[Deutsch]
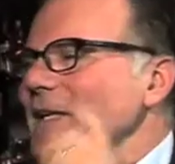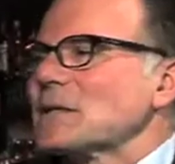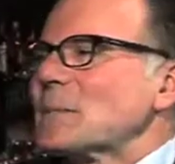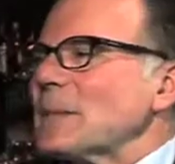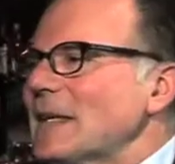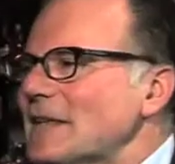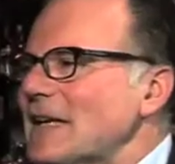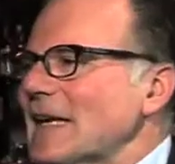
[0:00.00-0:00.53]
das
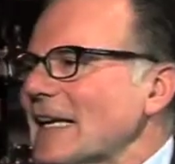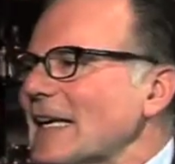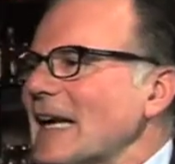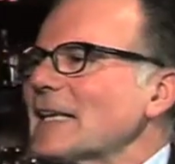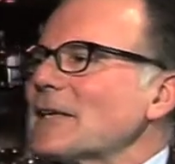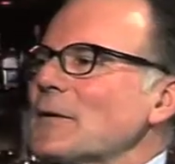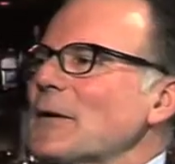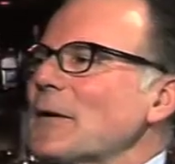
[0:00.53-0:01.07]
spielt ja eigentlich
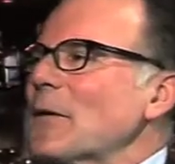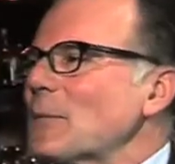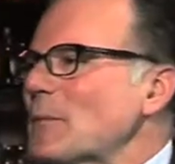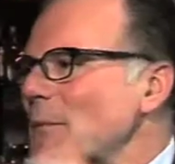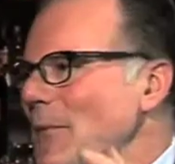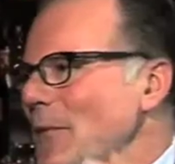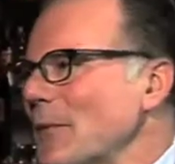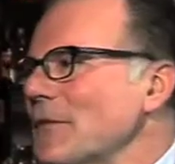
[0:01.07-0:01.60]
keine Rolle,
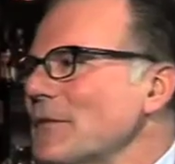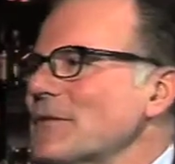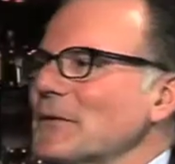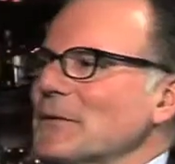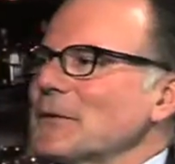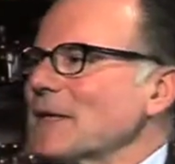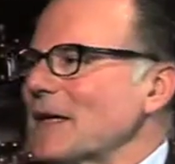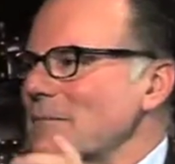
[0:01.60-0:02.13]
ob Bond
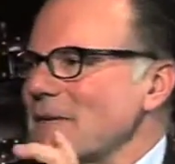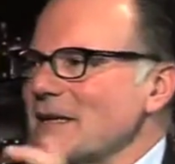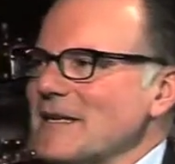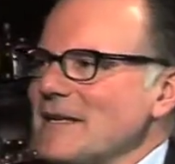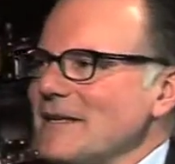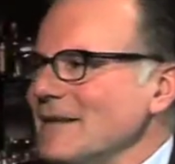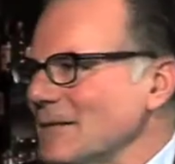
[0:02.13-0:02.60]
oder Bean